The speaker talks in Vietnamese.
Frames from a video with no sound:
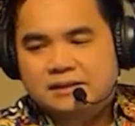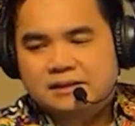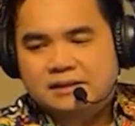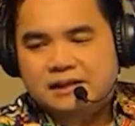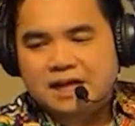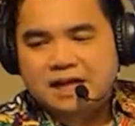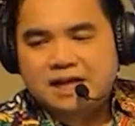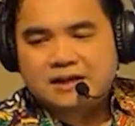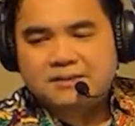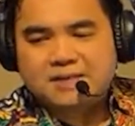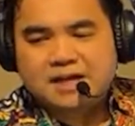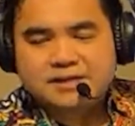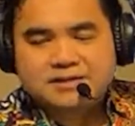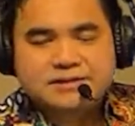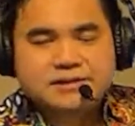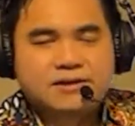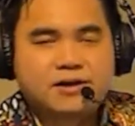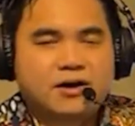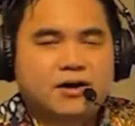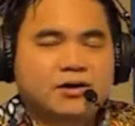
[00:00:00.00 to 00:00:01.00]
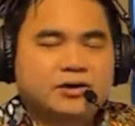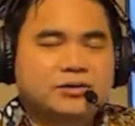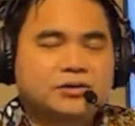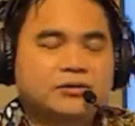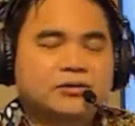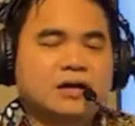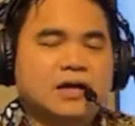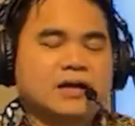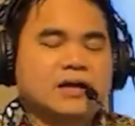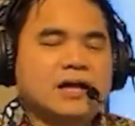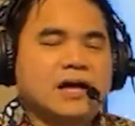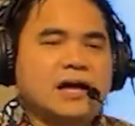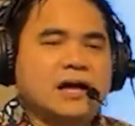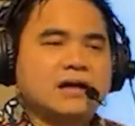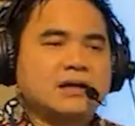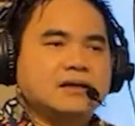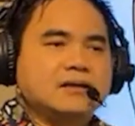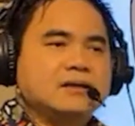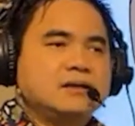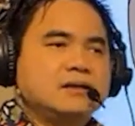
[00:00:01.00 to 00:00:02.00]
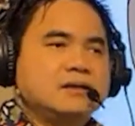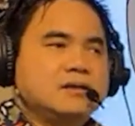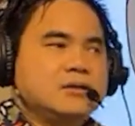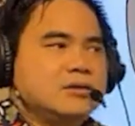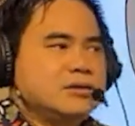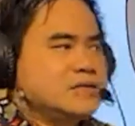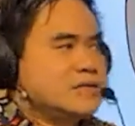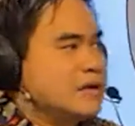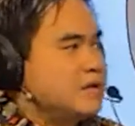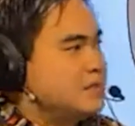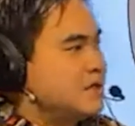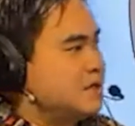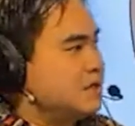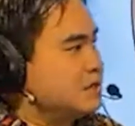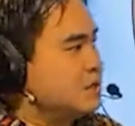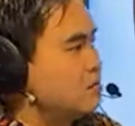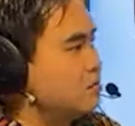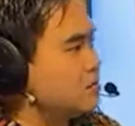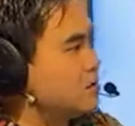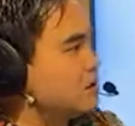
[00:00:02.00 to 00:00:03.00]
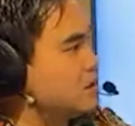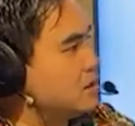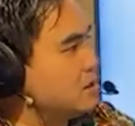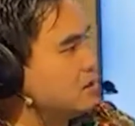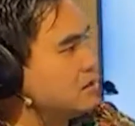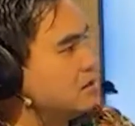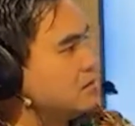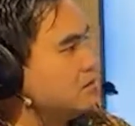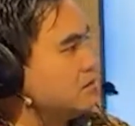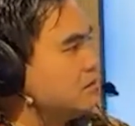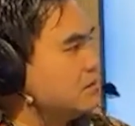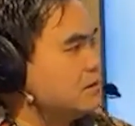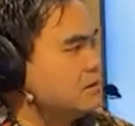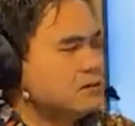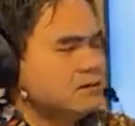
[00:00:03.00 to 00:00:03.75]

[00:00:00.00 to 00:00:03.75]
là các bạn sẽ hỏi tôi rằng là Ủa sao mình không có